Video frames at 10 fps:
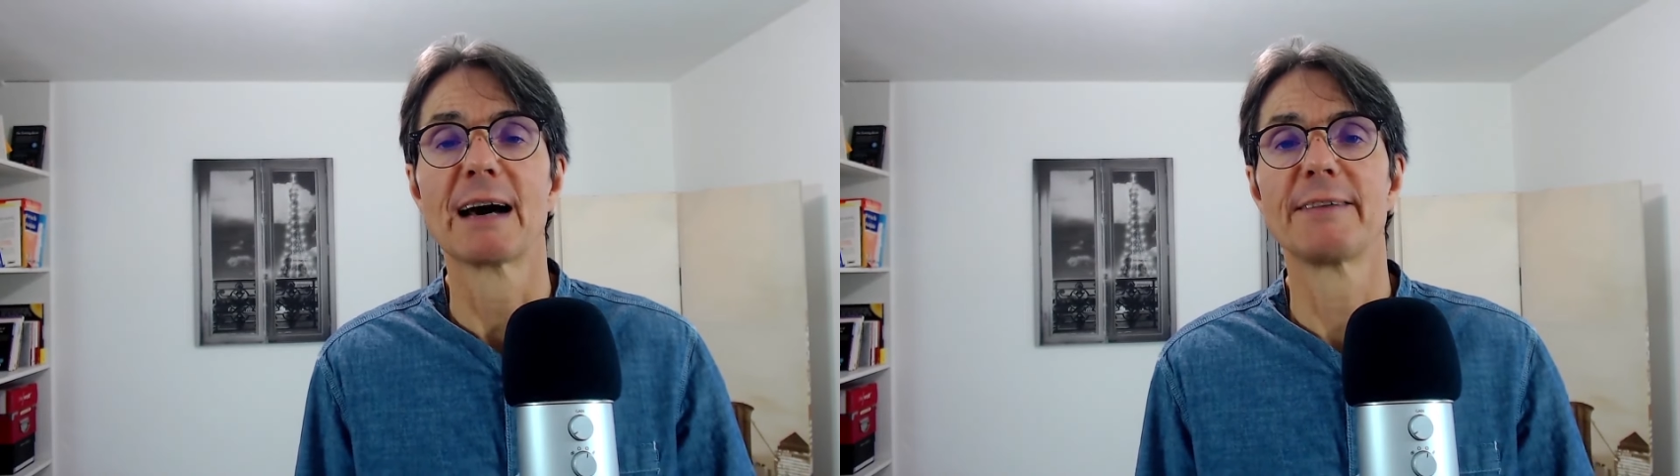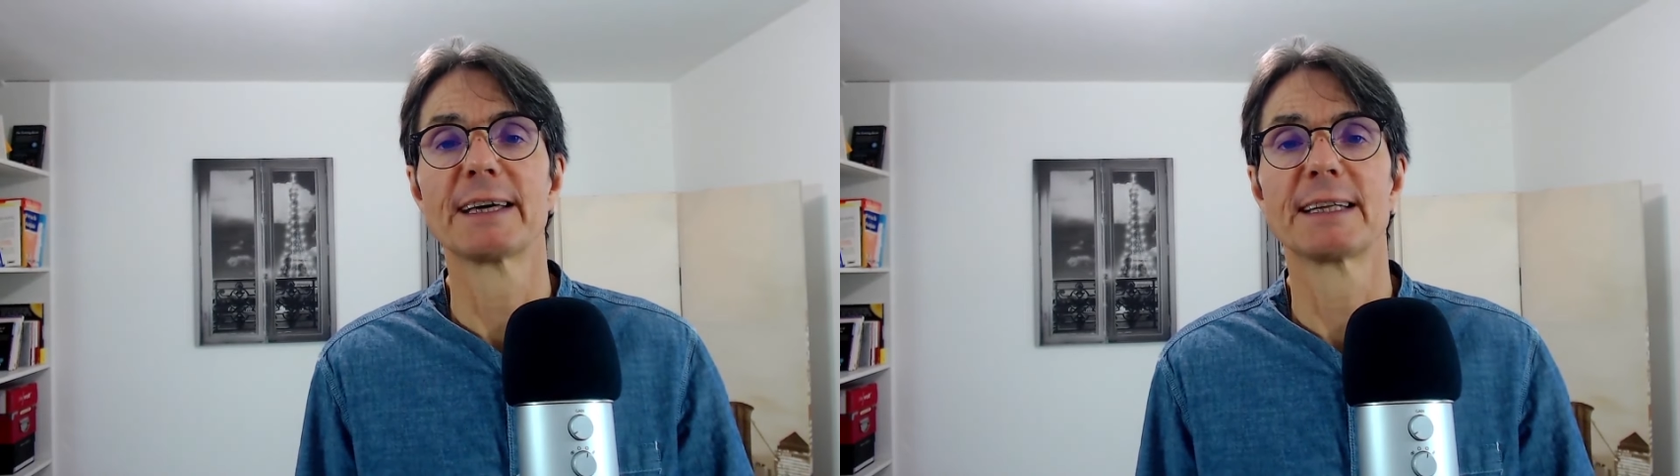
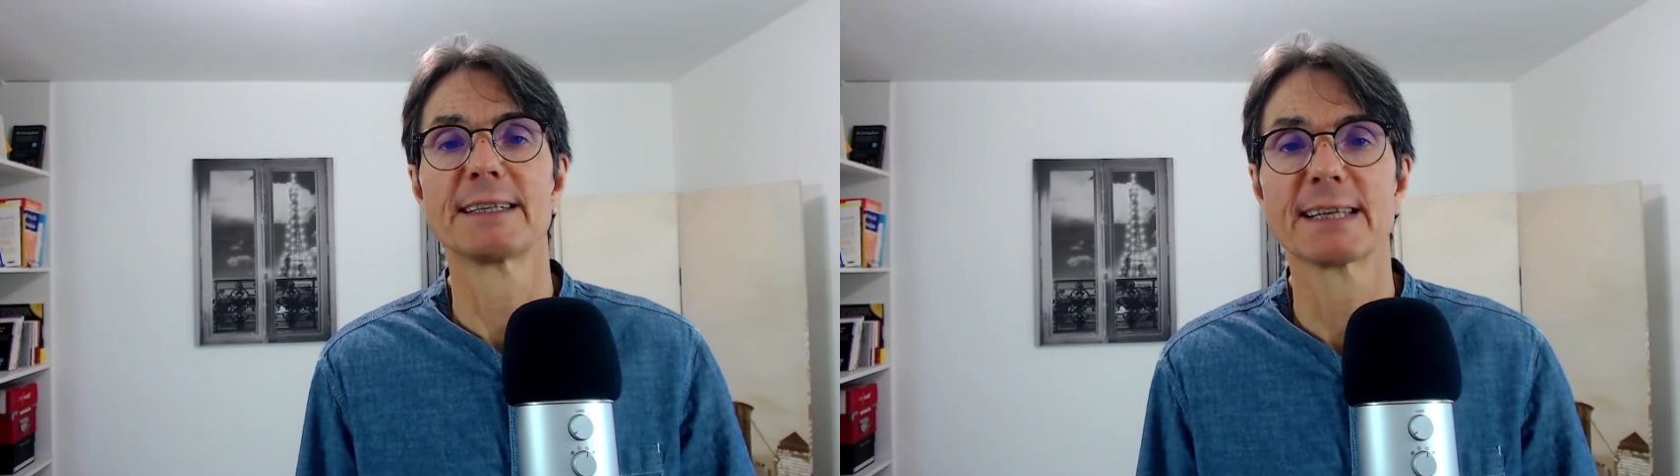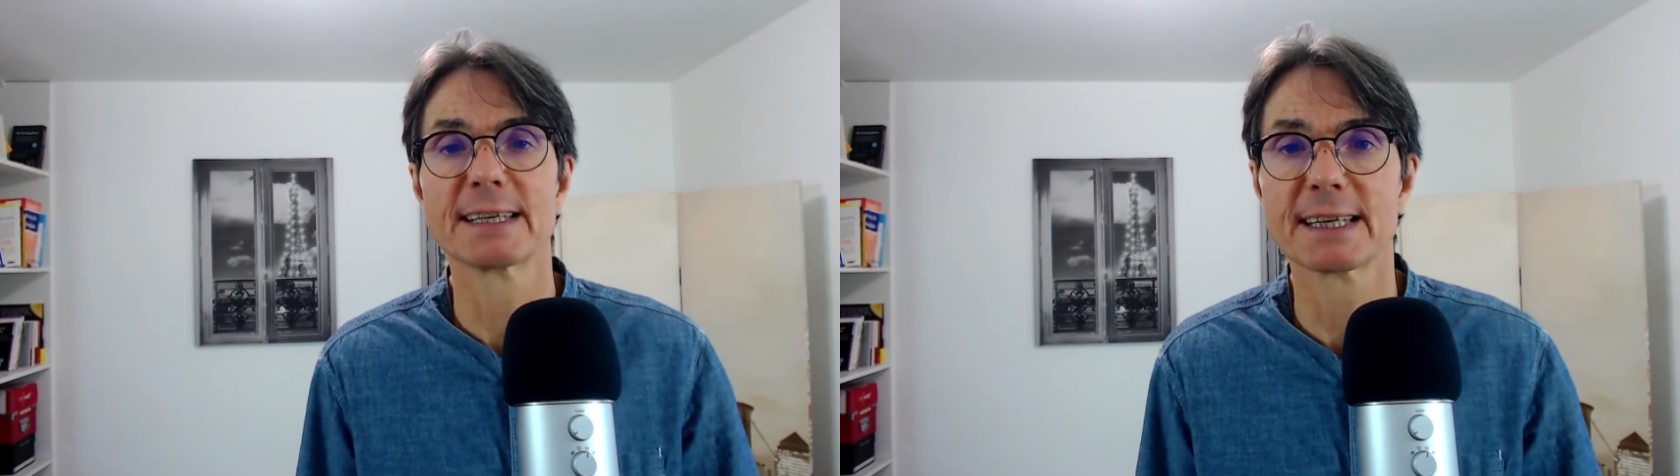avec
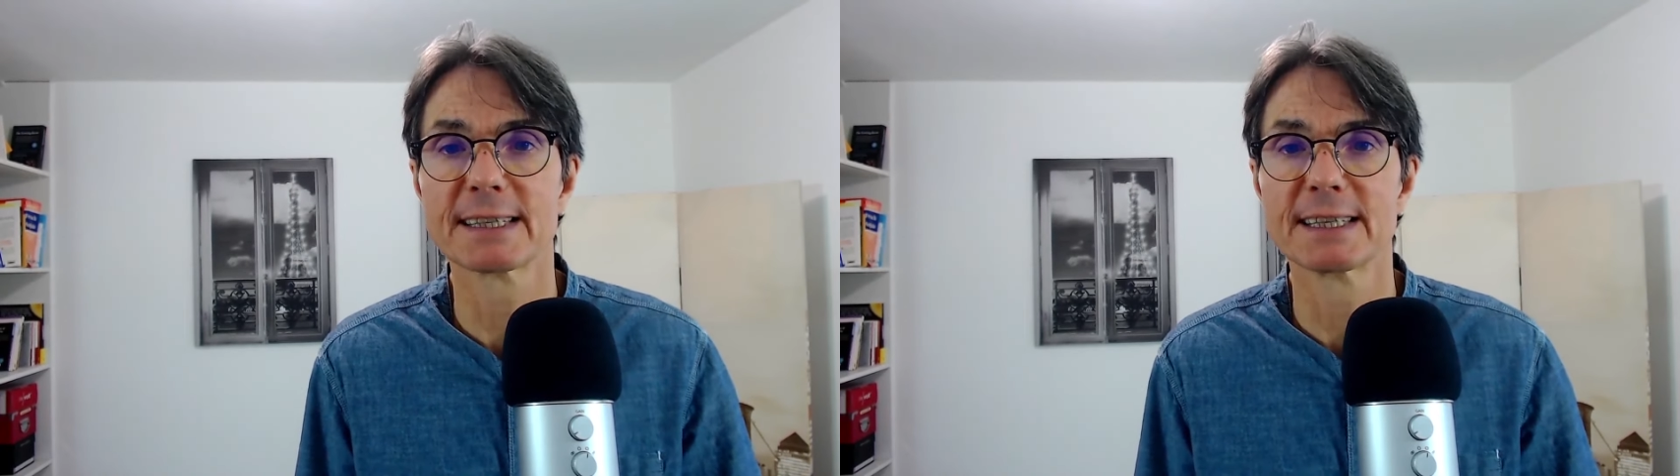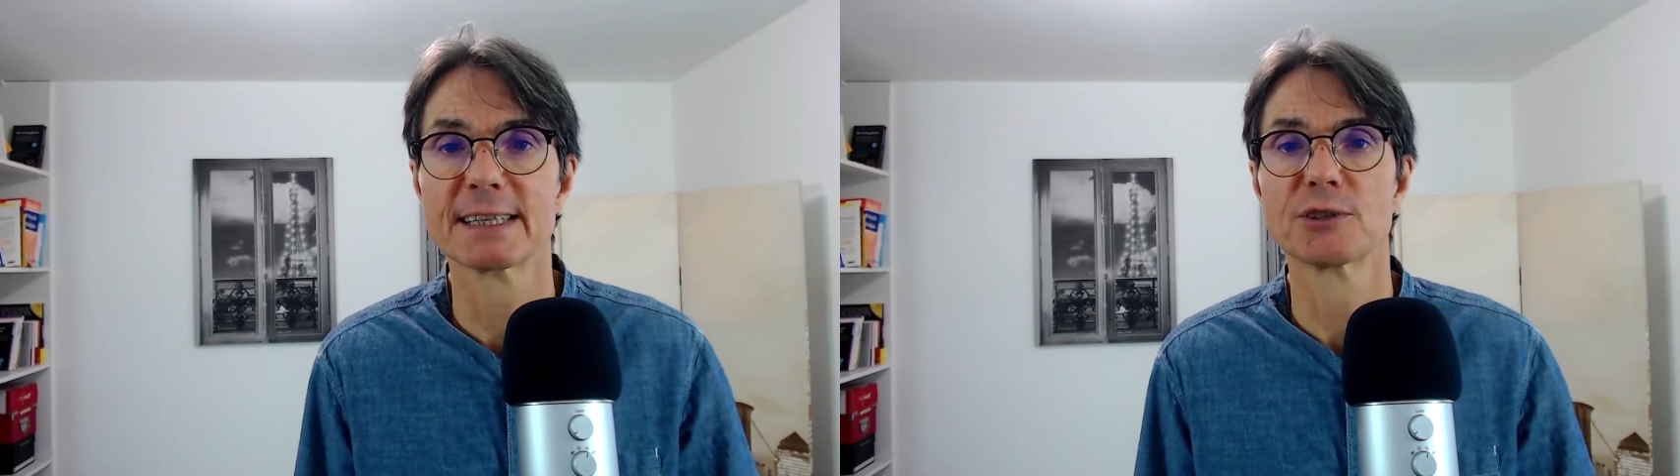des
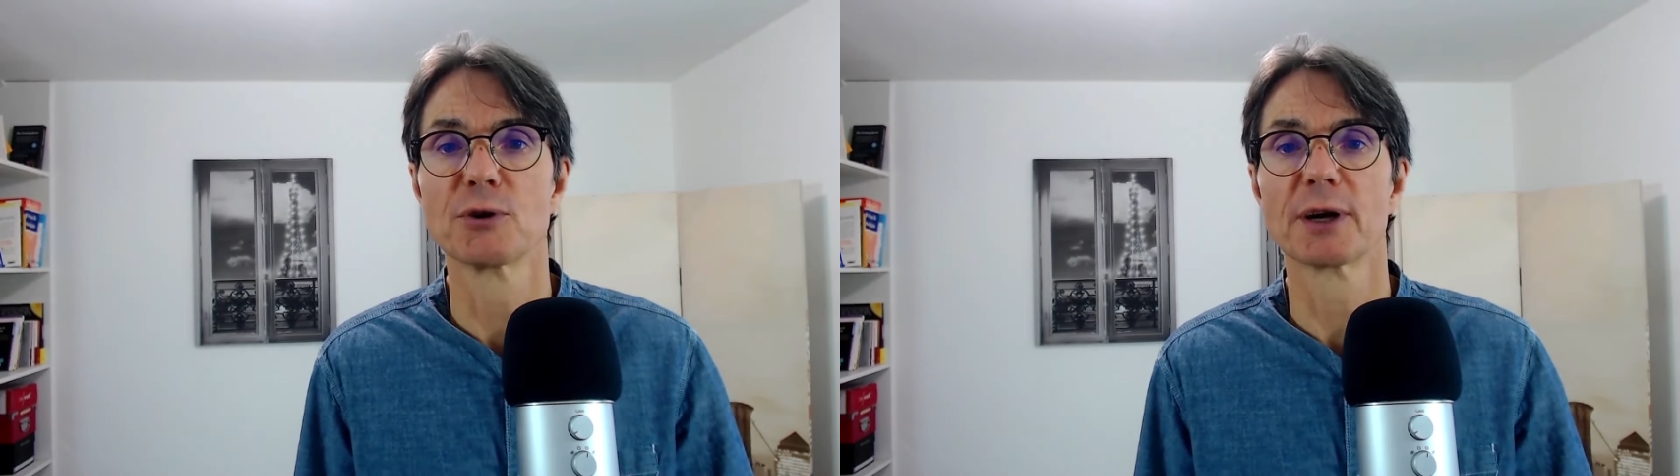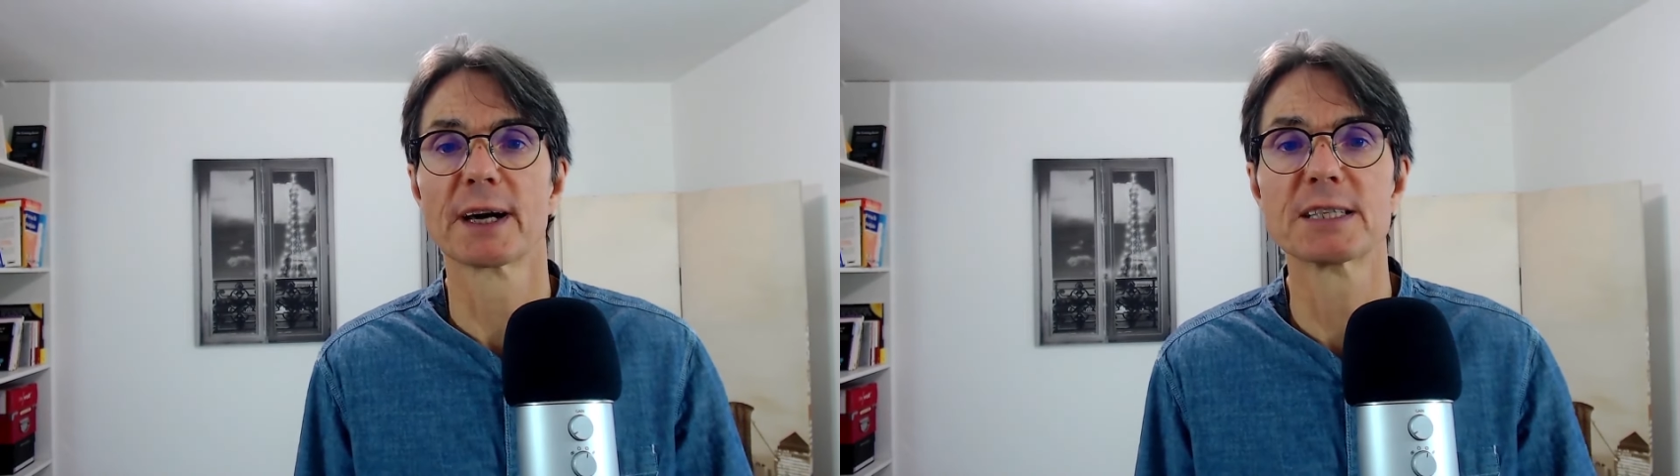exercices de
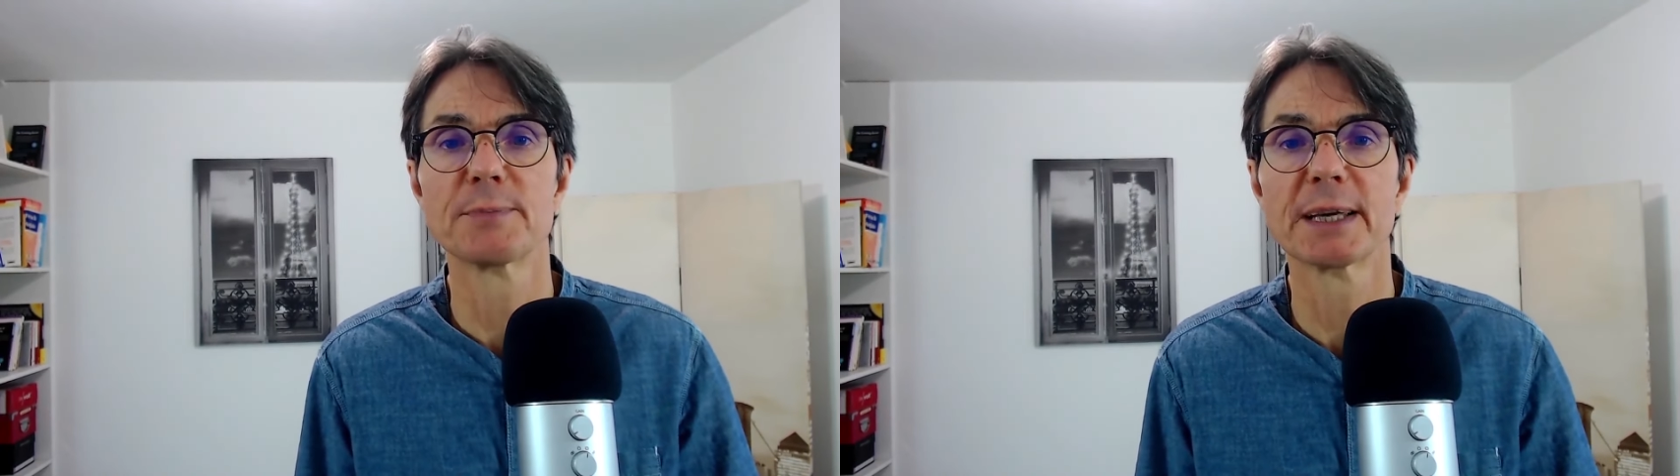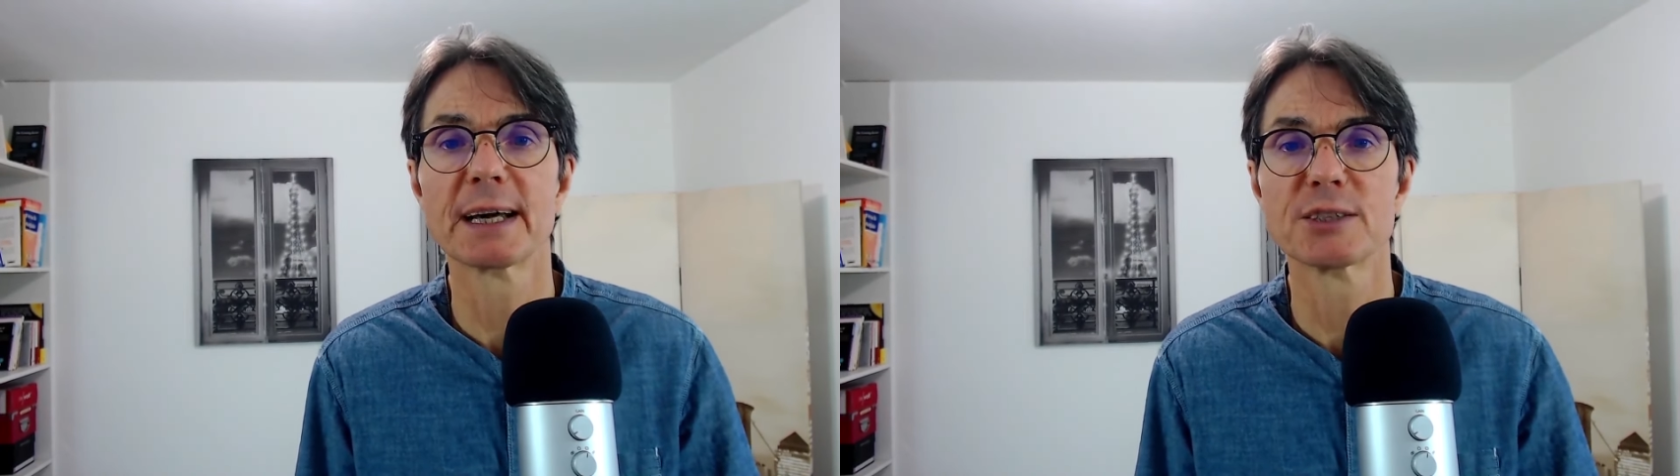
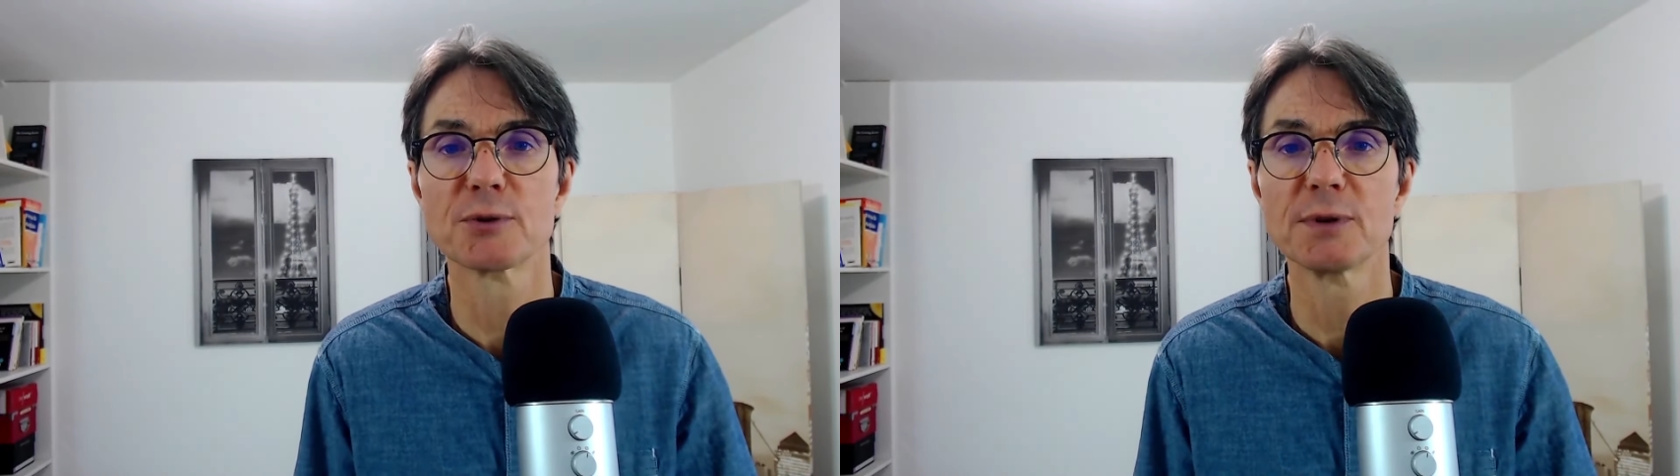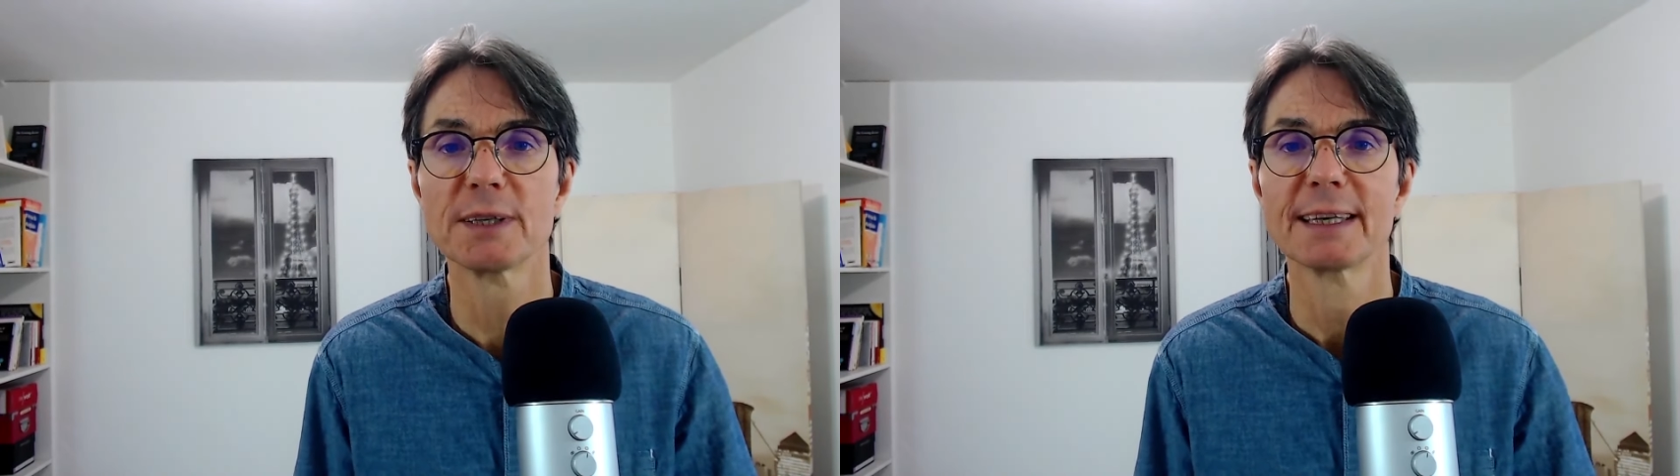
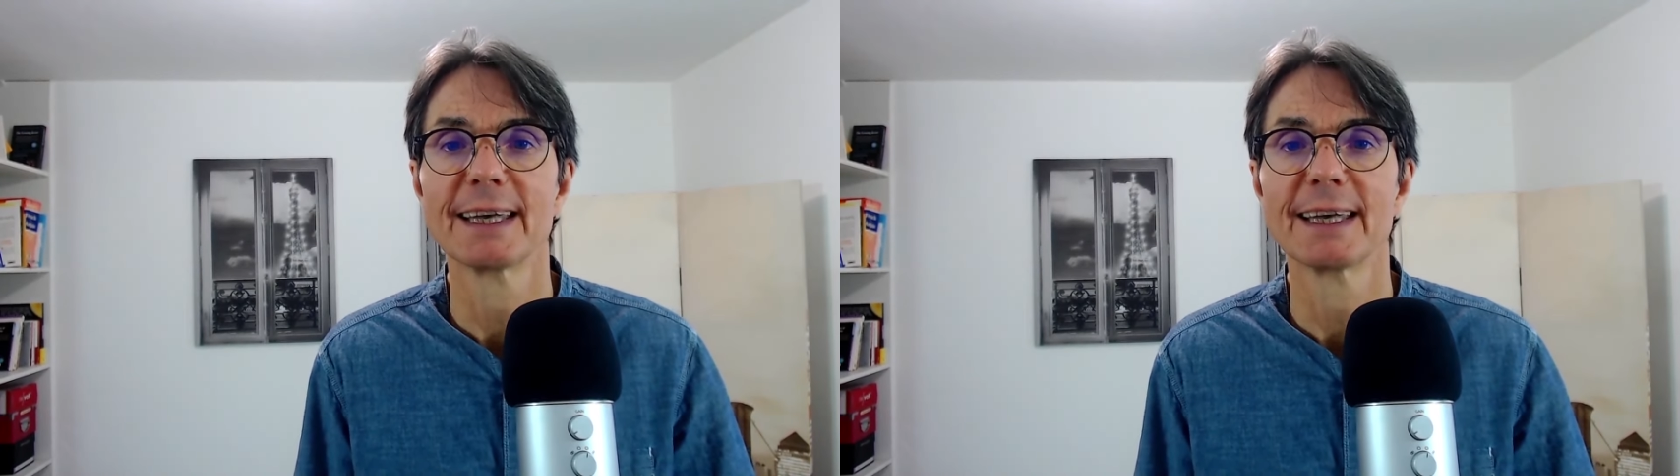respiration